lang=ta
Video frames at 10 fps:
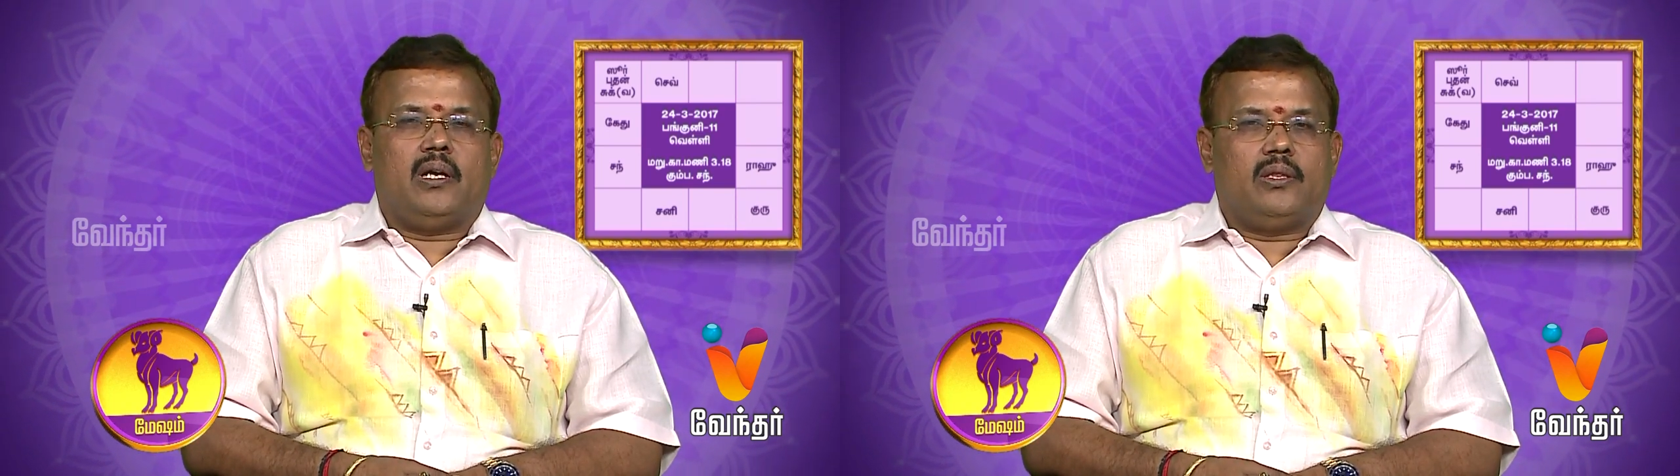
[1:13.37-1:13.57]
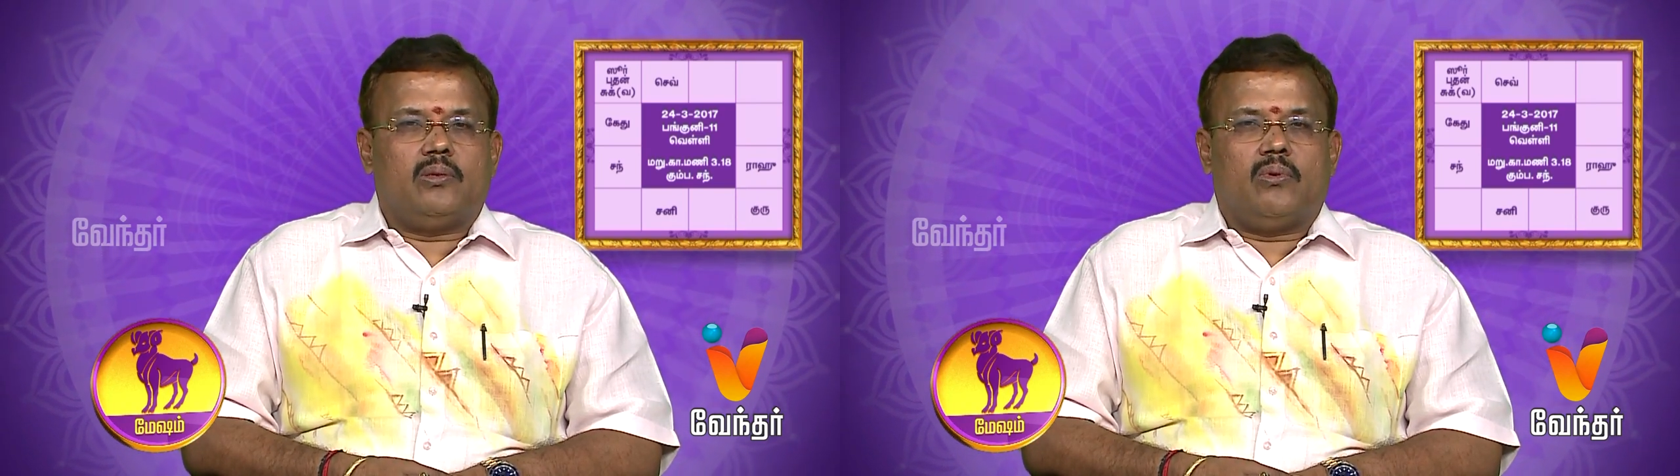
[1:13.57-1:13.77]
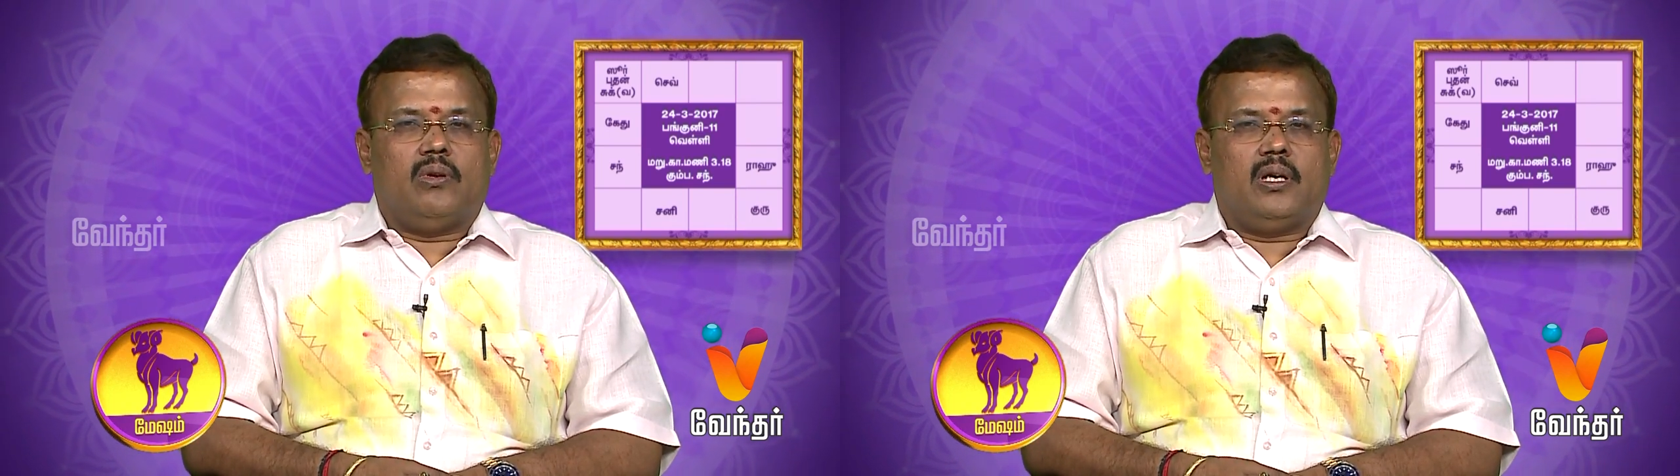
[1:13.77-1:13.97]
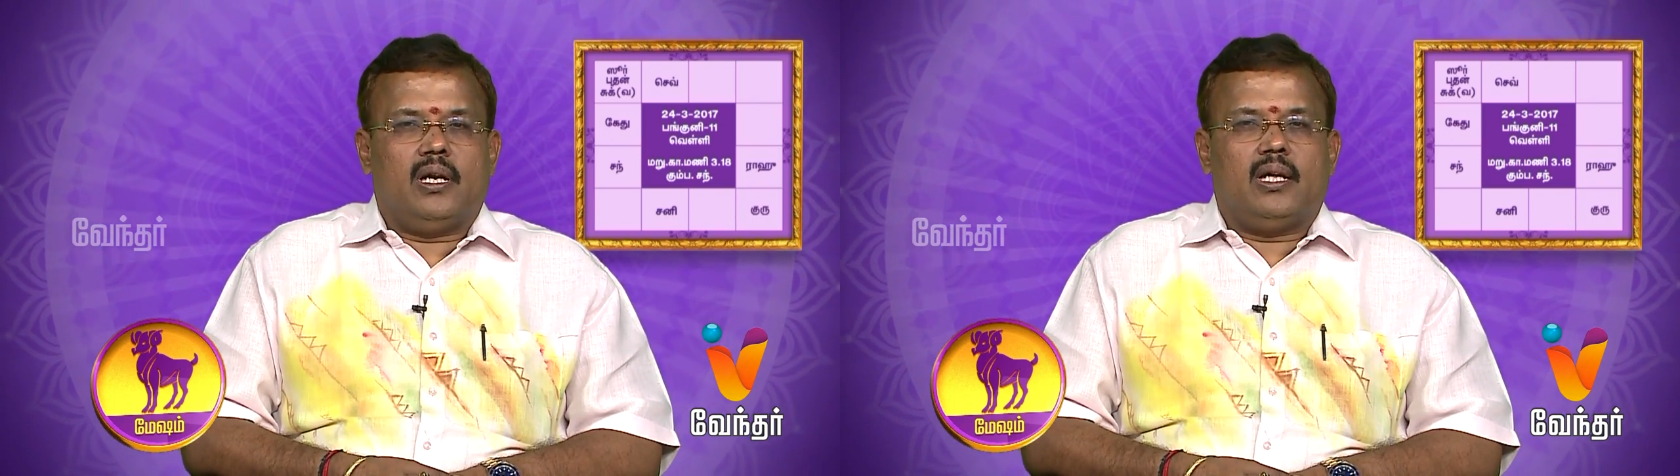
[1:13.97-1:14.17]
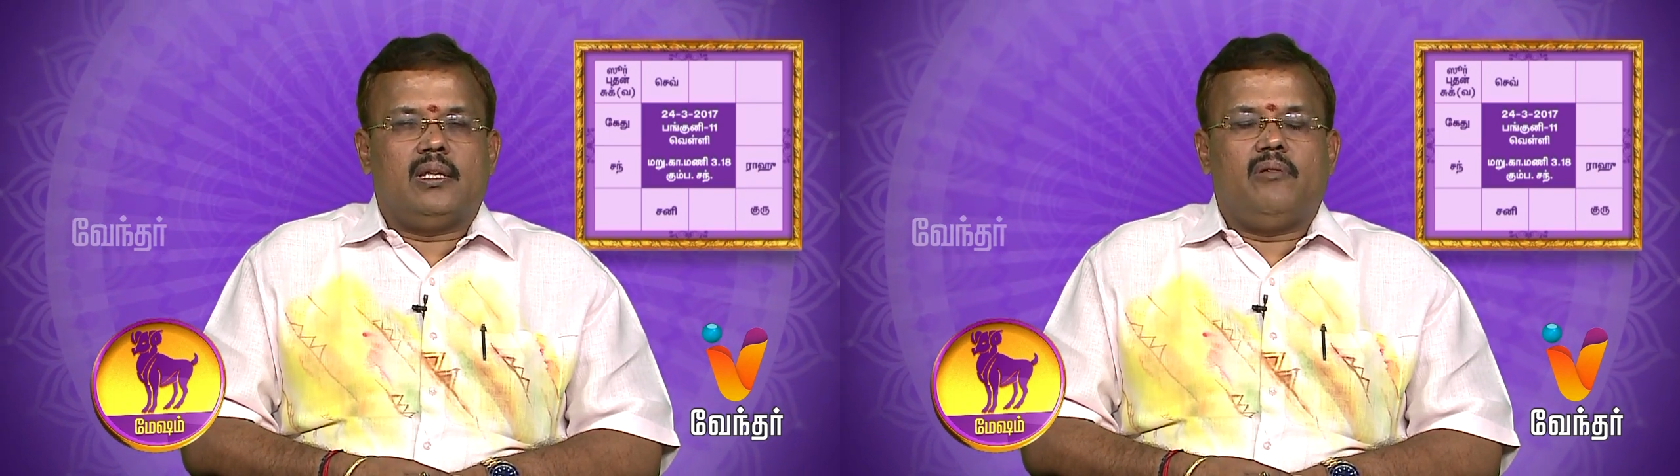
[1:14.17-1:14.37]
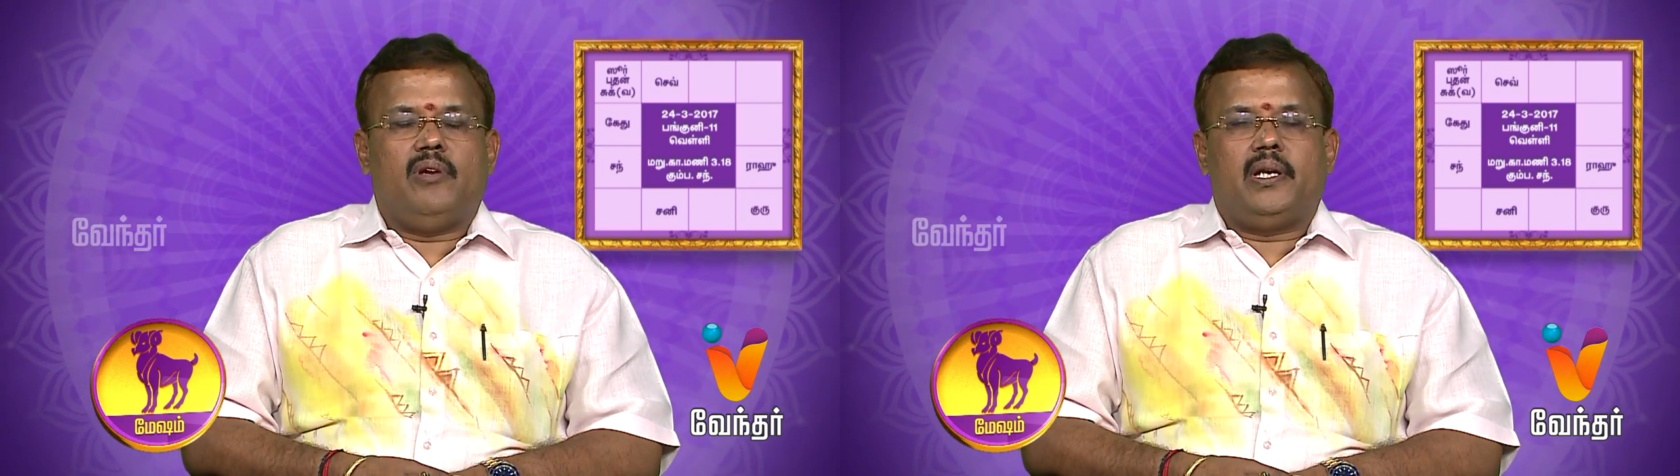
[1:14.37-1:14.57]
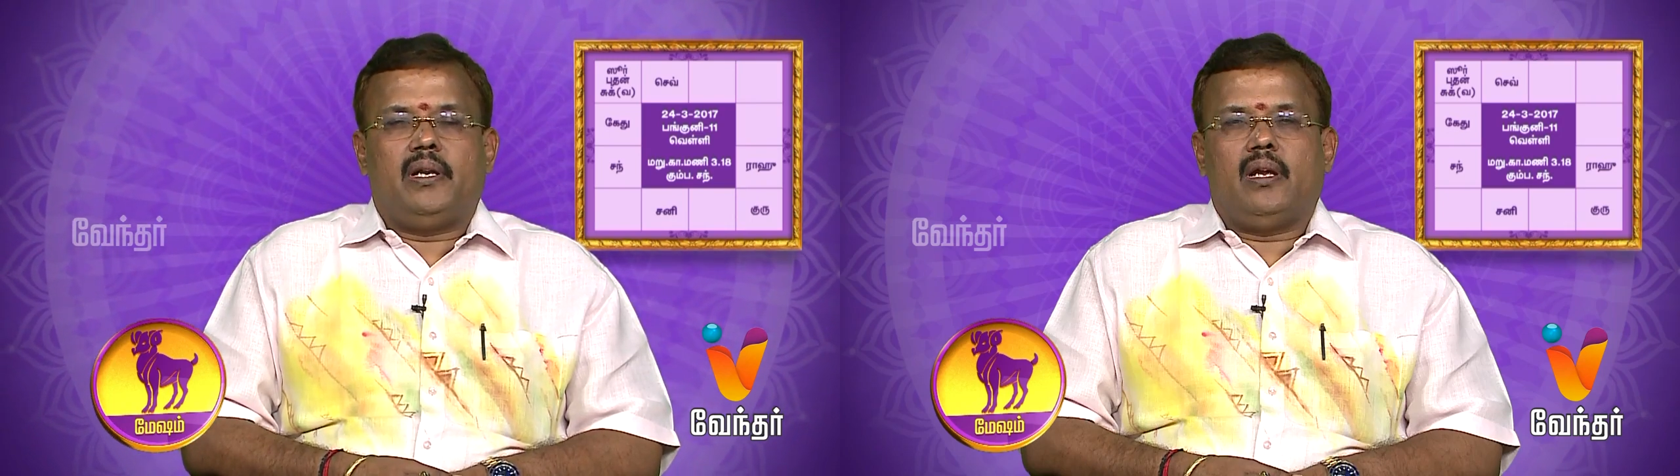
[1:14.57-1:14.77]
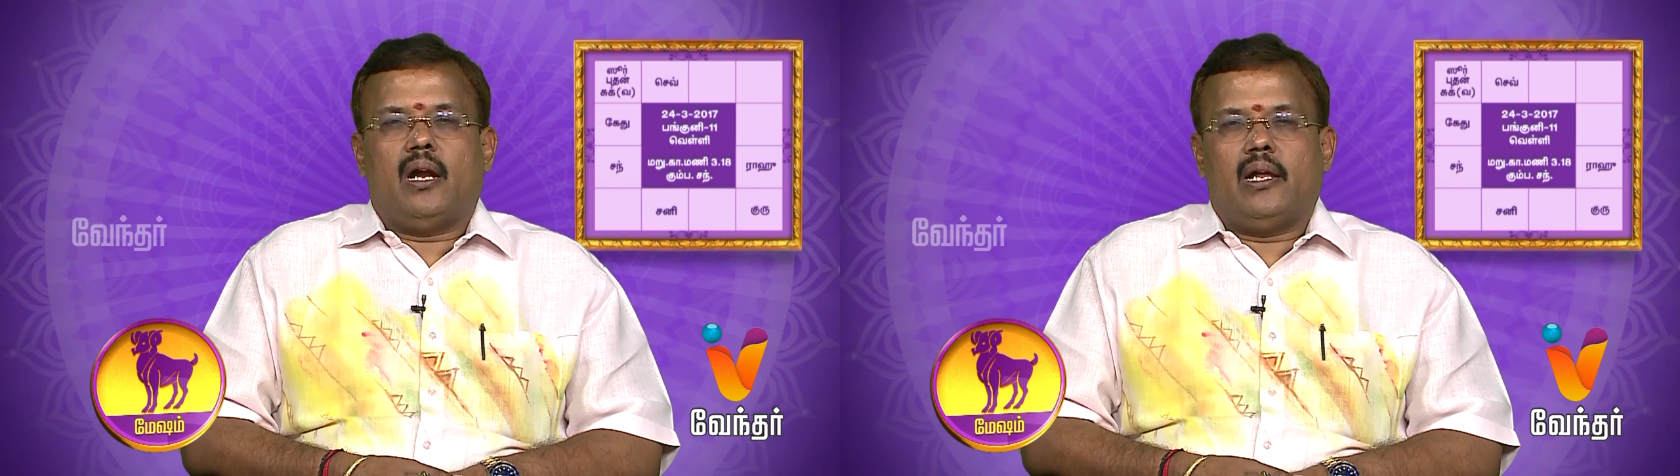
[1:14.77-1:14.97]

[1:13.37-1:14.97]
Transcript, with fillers: எடுத்துக்கொள்ளுங்கள் அதில் வெற்றி